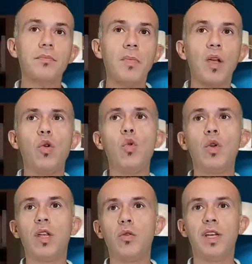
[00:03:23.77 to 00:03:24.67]

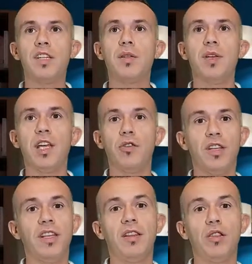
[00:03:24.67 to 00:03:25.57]
lunghi, lunghissimi, che non è
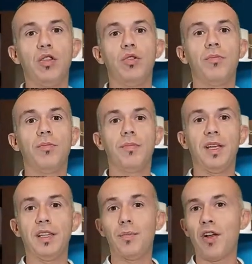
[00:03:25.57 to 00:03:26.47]
detto
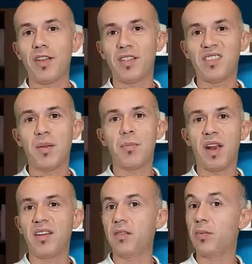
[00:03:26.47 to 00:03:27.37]
che debbano essere sempre a
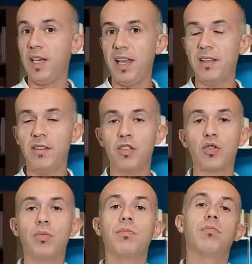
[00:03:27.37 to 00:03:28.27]
ritmi lenti,
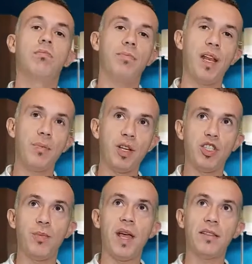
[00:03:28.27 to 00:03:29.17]
per i
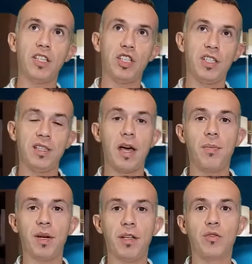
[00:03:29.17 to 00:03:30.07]
principianti ci sta
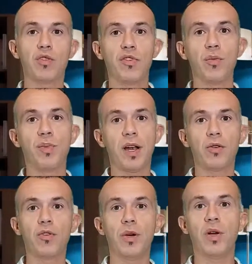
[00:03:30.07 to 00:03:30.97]
perché devo sviluppare
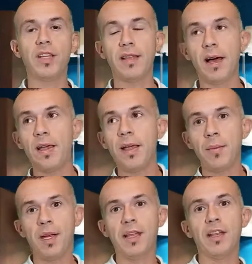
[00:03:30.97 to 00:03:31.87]
alcune qualità,
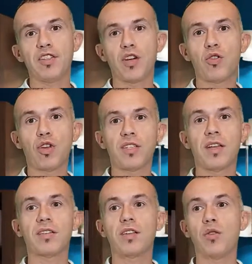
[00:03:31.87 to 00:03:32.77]
per chi l'ha già corsa
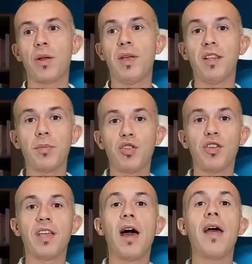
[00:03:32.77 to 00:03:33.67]
sicuramente
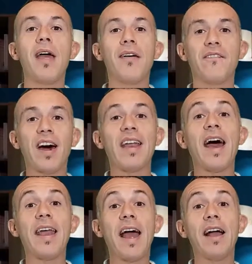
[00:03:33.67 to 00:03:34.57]
bisogna
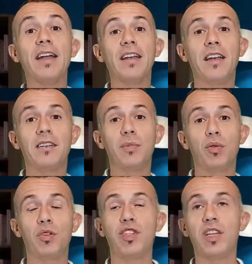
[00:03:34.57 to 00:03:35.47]
variare anche nella
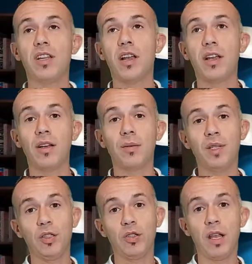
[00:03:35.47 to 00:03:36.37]
tipologia
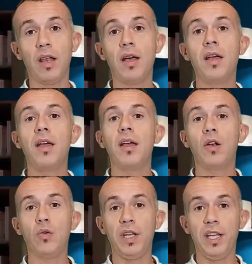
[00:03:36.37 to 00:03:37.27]
dell'allenamento del
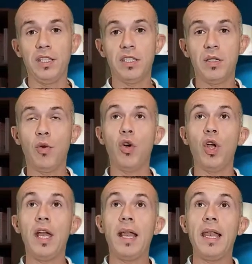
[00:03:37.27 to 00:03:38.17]
lunghissimo.
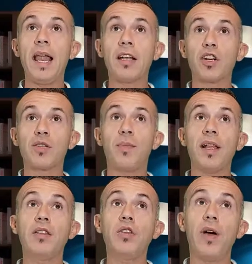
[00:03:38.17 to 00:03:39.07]
L'altro
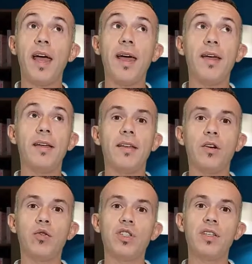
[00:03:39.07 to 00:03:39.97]
aspetto è
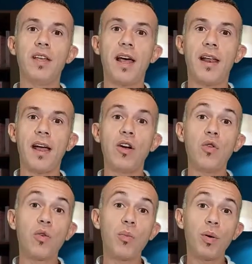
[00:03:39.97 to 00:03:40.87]
considerare
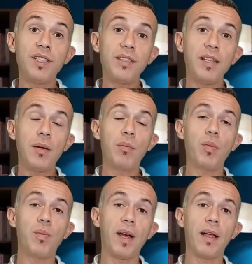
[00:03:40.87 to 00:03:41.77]
ancora un po' di tempo
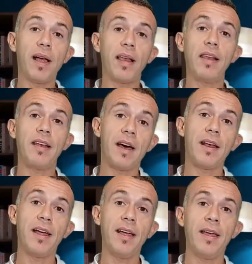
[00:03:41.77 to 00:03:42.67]
per
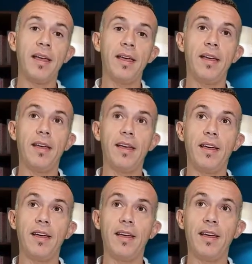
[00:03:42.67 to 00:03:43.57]
allenare,
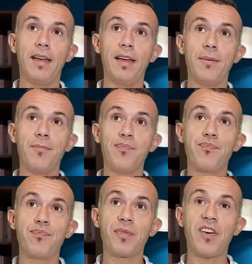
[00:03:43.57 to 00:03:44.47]
eh,
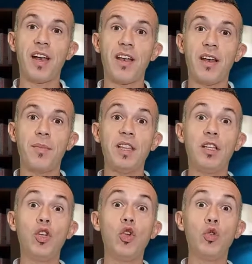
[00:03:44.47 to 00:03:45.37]
fare
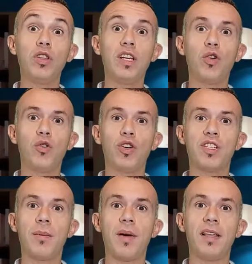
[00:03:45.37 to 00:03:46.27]
allenamenti non di
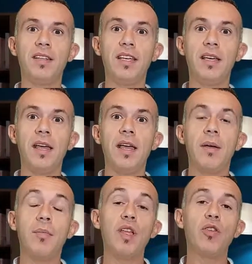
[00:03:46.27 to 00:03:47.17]
corsa ma di
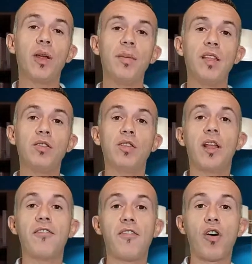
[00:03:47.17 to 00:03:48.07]
miglioramento
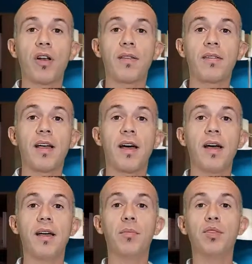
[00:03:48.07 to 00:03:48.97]
della
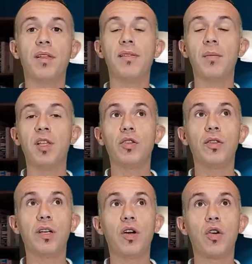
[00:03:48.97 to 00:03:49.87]
forza, potenziamento
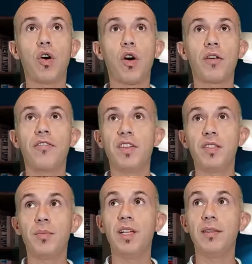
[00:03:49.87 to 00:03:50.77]
del core,
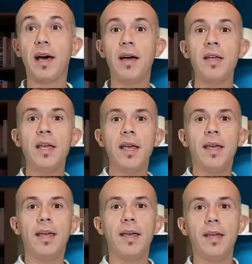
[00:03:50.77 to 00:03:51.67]
flessibilità
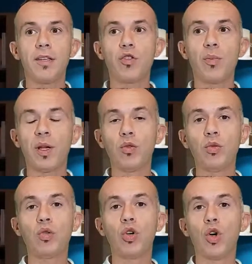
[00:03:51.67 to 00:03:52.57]
e
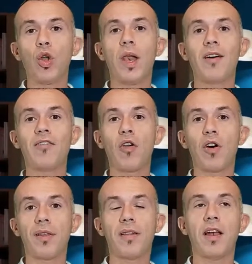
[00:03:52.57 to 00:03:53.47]
soprattutto la
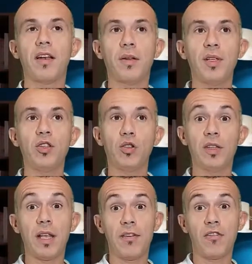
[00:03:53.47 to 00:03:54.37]
forza, l'allenamento
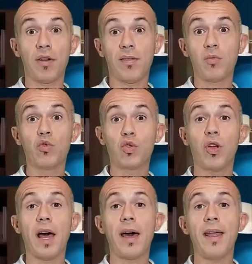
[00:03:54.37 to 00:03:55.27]
della forza
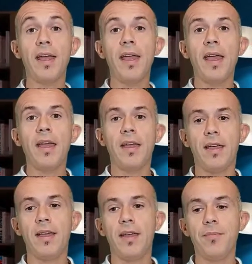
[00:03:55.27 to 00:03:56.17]
muscolare,
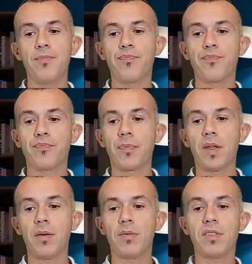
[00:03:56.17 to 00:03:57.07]

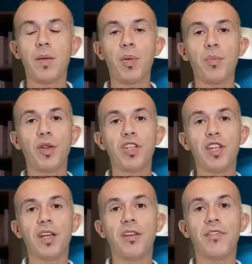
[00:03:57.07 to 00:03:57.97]
ehm, sempre più
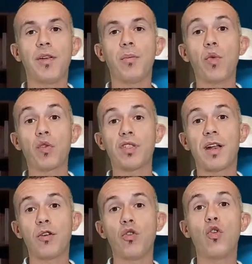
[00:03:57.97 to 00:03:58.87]
ricerche fa-
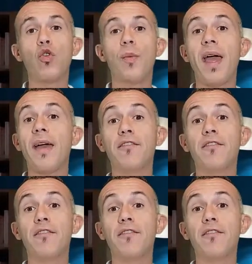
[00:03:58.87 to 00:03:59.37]
mostrano come è